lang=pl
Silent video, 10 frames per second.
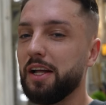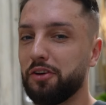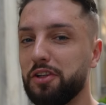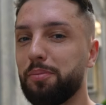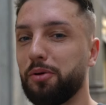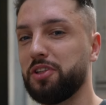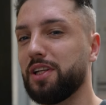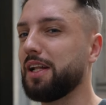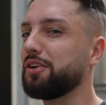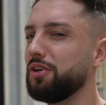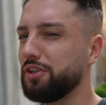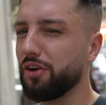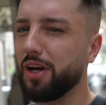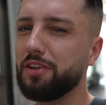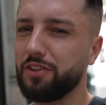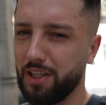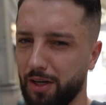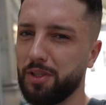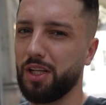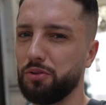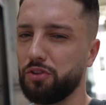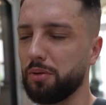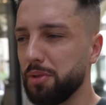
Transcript: to idę po śniadanko i trochę Andrzejka mnie nauczyła.